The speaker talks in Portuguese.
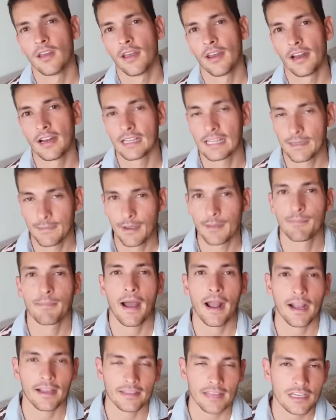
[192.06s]
Ele também
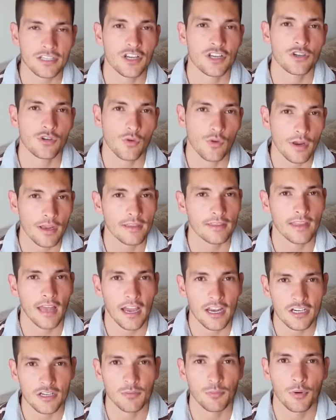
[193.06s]
paga a taxa de
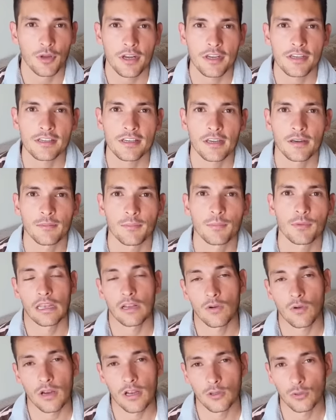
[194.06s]
corretagem, por exemplo. Tem
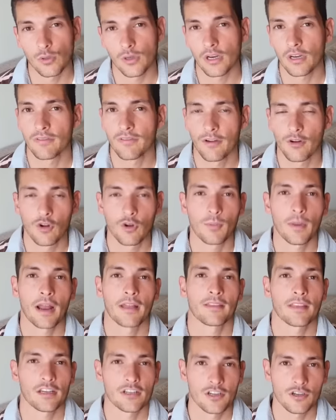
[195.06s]
corretora que vai cobrar a
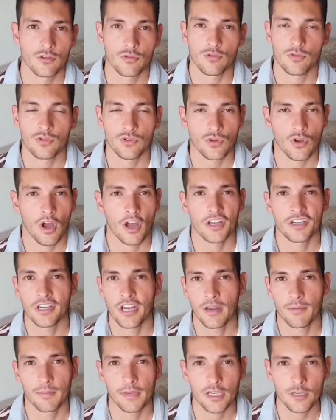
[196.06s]
taxa de custódia,
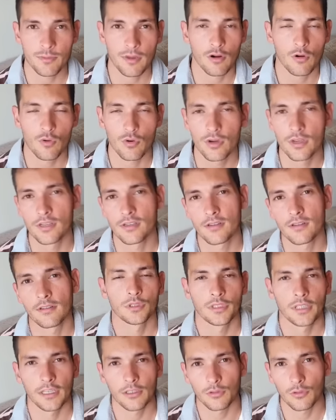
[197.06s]
a mesma coisa.
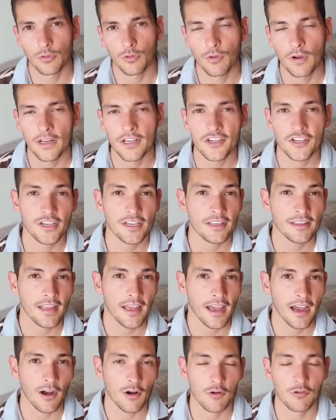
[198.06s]
Portanto, quantia
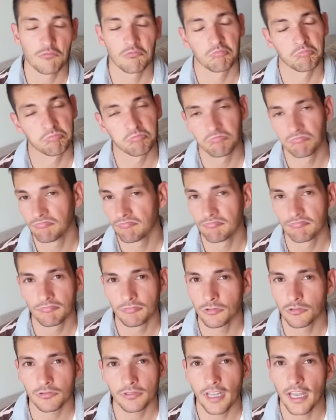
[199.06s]
ideal,
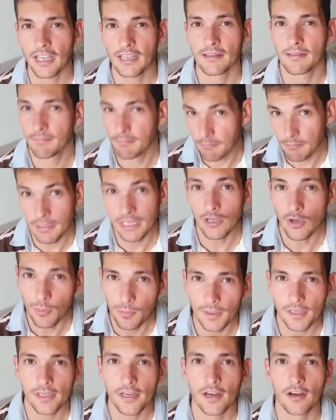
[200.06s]
não tem. Minha
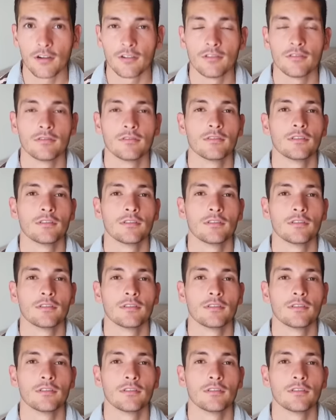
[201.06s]
opinião,